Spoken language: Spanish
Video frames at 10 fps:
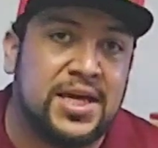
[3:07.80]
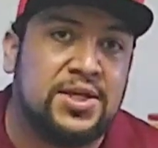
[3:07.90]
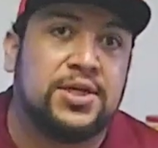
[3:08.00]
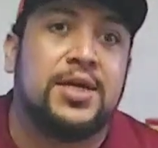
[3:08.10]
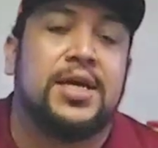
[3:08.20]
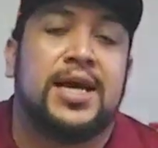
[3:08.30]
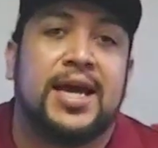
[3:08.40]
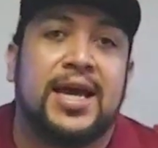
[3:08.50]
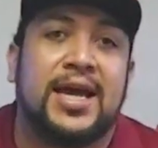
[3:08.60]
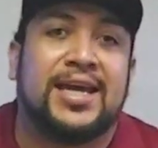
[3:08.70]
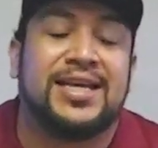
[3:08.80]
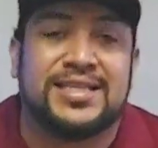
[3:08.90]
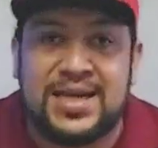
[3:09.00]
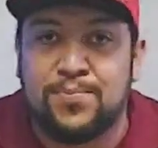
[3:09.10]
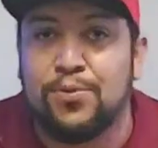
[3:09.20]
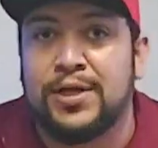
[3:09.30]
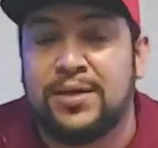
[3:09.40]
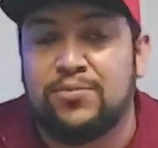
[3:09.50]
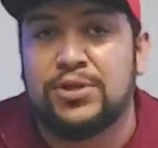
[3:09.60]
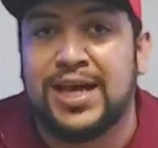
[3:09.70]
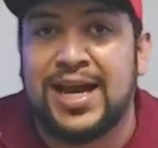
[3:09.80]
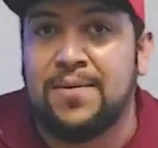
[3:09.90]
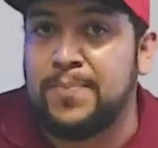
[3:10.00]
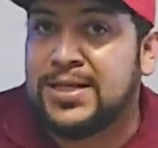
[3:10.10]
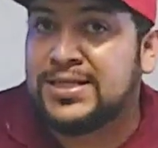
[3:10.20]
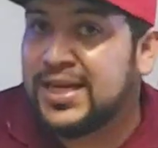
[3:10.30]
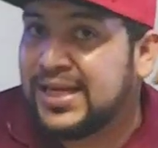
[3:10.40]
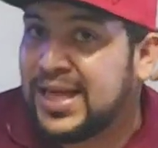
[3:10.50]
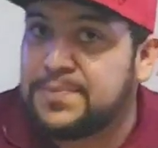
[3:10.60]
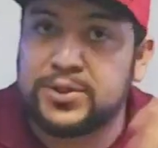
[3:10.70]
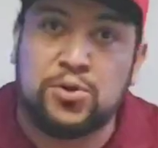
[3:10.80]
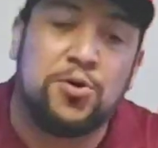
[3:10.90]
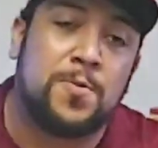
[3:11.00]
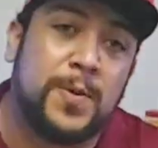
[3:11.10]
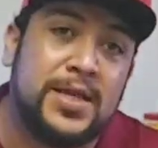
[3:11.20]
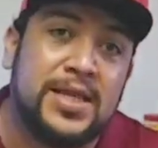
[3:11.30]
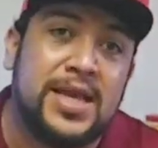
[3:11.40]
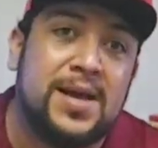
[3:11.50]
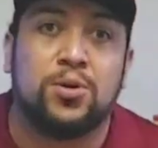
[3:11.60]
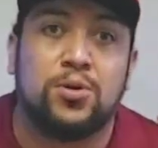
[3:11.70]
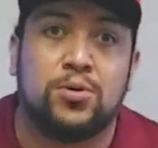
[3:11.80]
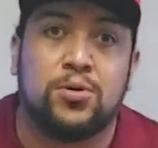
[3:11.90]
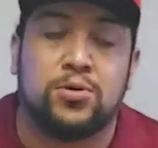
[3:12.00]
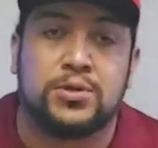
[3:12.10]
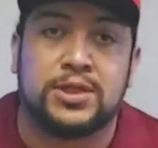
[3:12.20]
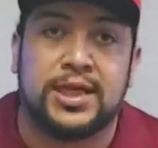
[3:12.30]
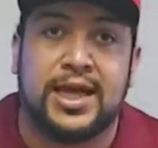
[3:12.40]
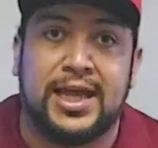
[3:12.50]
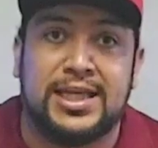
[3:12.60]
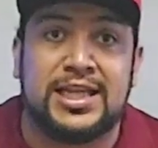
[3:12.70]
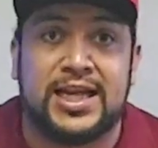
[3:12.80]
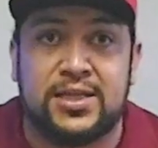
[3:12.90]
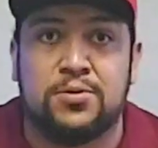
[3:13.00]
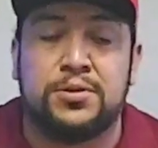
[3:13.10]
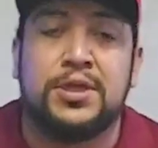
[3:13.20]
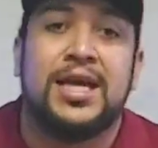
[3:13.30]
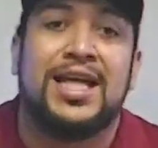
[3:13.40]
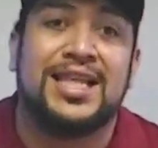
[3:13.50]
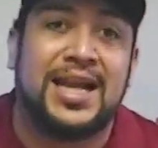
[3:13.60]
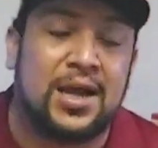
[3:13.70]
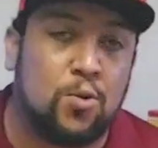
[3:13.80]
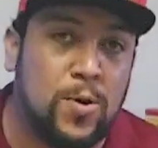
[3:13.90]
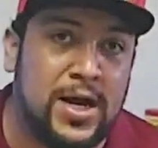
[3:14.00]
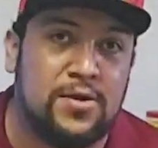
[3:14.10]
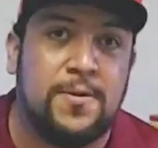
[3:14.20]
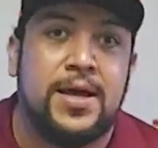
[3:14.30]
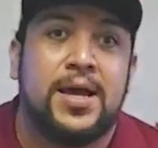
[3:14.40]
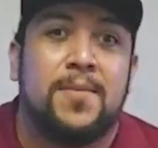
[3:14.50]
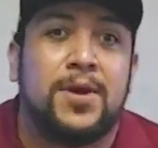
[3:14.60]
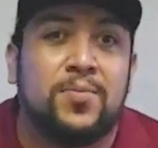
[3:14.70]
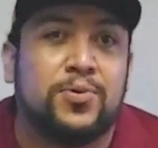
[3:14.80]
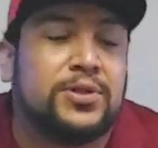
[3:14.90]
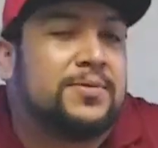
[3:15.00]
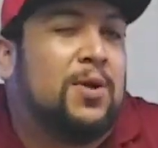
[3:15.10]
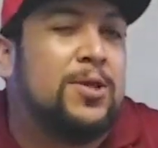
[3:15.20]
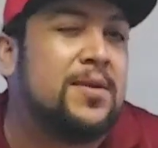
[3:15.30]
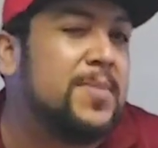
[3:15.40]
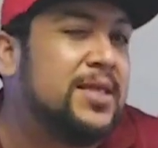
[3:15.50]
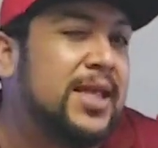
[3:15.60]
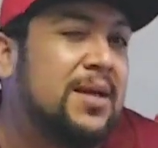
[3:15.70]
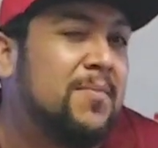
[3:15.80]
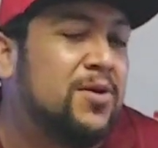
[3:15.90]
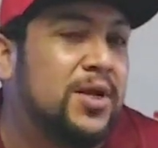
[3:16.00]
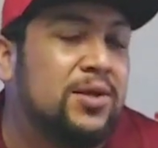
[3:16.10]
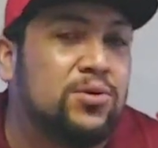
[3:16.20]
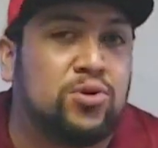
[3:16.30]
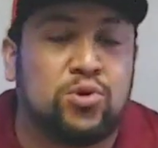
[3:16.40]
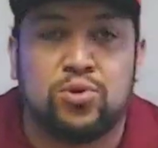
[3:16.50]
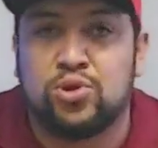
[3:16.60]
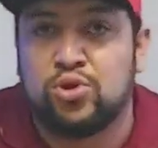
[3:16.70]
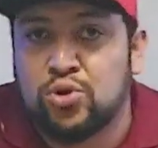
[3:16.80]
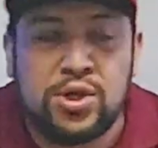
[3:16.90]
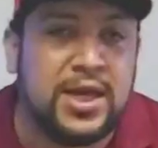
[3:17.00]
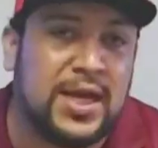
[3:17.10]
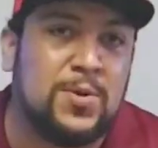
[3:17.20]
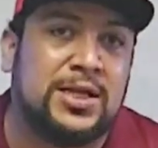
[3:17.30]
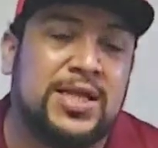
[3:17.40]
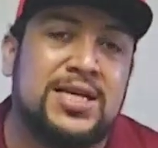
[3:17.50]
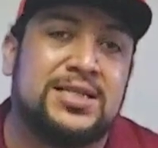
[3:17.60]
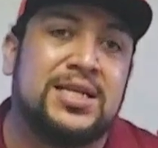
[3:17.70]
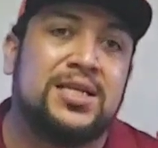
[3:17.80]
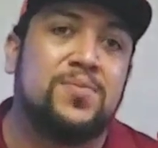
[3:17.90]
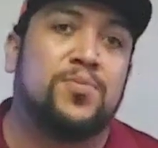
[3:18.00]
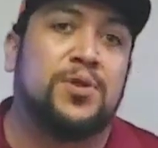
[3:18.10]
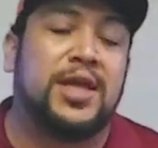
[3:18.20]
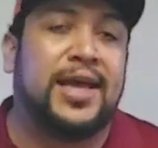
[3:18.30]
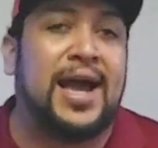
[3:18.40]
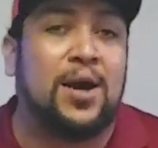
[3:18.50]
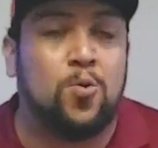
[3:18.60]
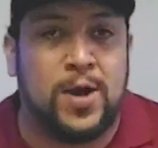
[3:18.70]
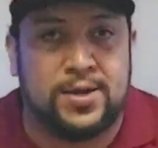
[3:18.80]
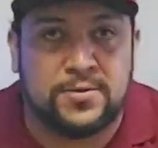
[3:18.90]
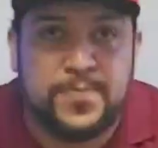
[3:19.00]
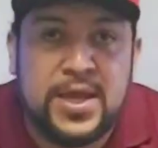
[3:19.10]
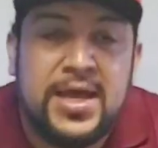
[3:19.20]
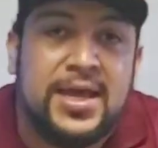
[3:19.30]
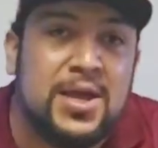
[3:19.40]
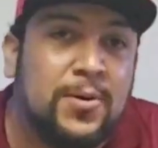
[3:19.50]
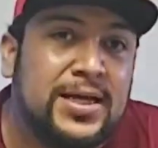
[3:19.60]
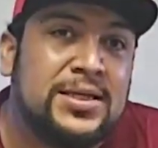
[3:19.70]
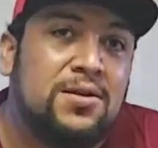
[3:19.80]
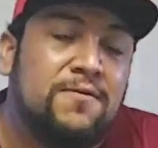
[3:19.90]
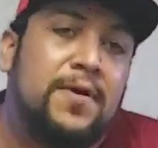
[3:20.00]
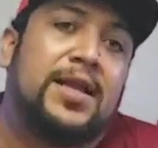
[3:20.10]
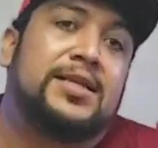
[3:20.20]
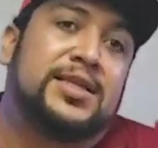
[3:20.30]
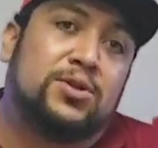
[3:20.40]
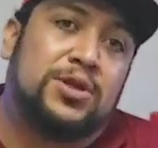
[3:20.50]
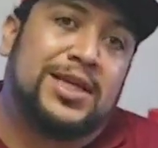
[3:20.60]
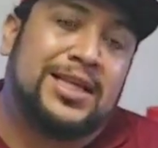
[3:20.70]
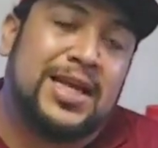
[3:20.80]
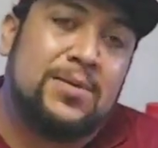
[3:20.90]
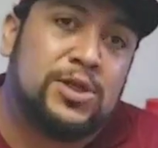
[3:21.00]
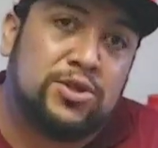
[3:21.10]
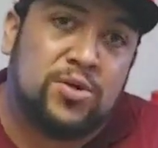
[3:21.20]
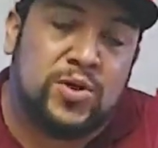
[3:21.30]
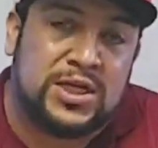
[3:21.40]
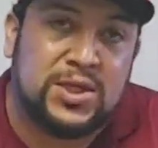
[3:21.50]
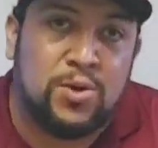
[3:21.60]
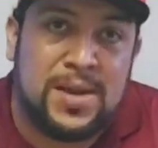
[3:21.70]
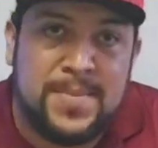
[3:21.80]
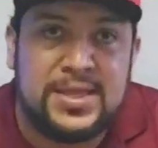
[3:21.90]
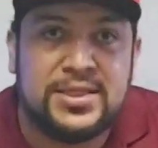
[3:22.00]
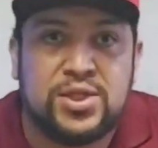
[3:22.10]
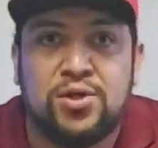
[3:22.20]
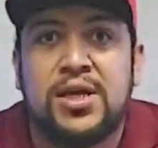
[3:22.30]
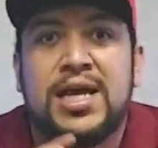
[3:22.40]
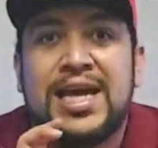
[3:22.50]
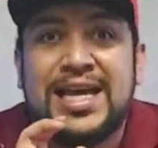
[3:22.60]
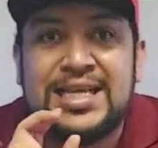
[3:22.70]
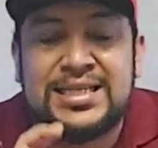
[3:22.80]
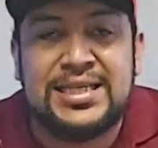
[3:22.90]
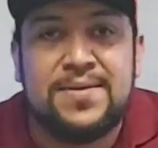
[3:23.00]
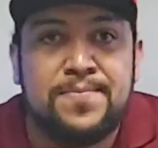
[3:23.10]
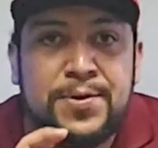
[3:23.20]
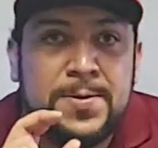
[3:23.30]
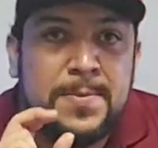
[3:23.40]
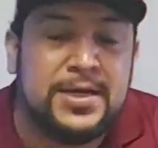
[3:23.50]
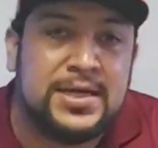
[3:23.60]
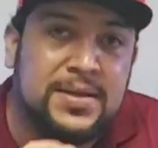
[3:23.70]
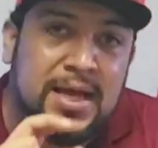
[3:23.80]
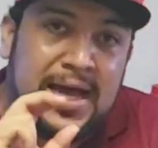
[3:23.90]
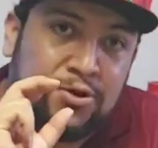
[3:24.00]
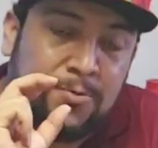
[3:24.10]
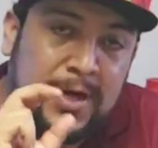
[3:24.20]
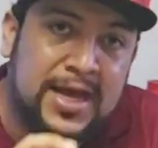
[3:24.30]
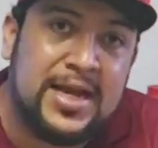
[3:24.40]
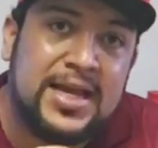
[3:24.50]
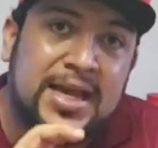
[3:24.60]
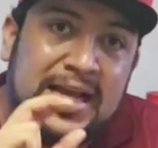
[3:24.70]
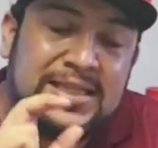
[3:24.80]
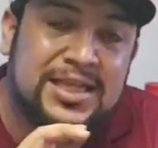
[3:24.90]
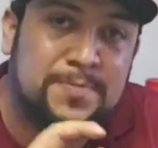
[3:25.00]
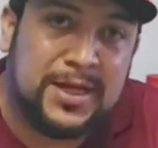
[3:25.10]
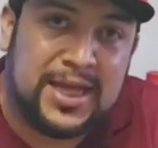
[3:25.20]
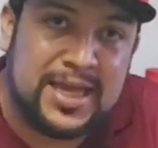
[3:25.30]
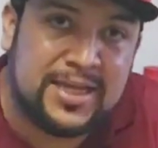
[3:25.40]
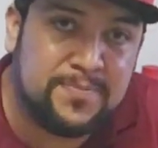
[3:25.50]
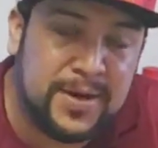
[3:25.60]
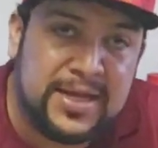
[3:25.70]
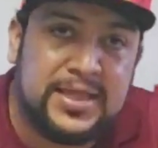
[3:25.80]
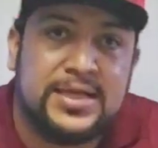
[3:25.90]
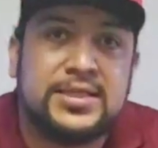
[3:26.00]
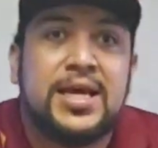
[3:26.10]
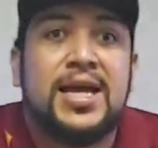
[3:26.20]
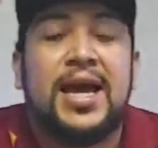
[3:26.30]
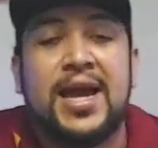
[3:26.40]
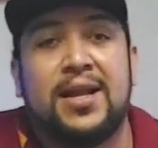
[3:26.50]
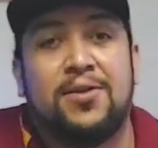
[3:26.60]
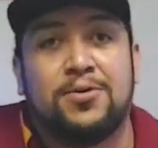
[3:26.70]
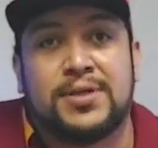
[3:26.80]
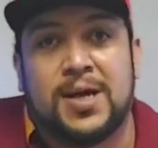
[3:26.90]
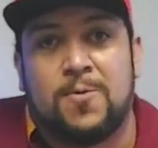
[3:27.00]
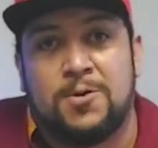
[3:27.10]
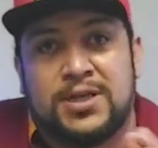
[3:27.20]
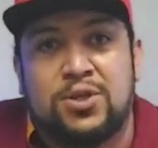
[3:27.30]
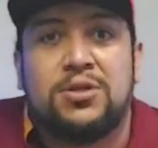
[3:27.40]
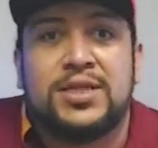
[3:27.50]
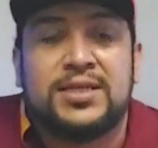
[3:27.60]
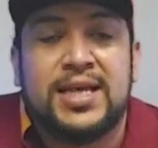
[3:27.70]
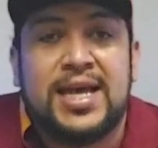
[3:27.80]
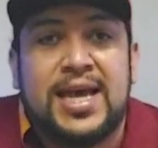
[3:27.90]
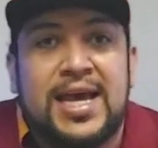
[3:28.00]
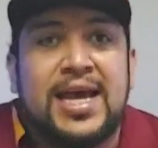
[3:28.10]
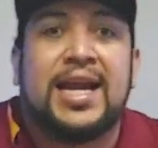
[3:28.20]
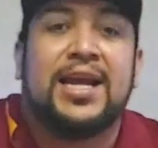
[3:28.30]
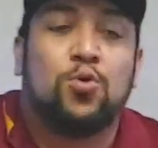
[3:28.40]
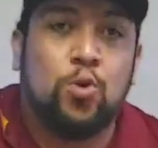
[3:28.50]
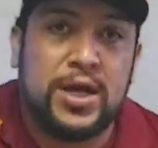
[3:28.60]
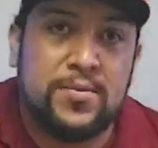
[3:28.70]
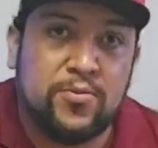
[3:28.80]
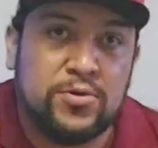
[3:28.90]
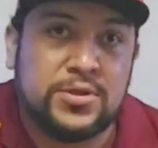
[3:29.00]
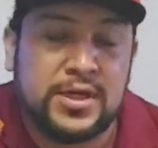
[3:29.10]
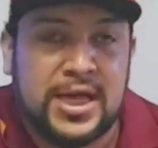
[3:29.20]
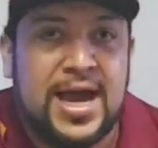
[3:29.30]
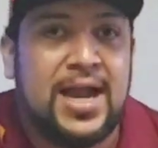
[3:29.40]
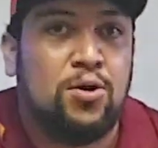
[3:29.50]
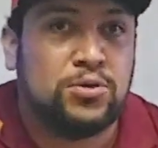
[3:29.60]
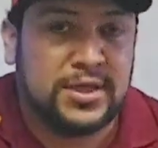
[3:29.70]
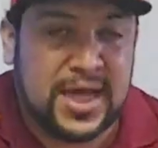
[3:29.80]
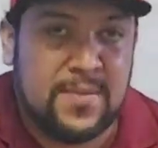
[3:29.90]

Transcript: tech, eh, quizá pudiéramos llegar a pensar que absorben todos los eh, nitratos del acuario. Pero pues regularmente la mayoría de nosotros no llegamos a tener este tipo de acuarios. Y aunque así lo fueran, insisto, necesitaríamos de todos hacer una medición y siempre van a sobrar estas pequeñas partes en los acuarios Entonces, recurrimos a los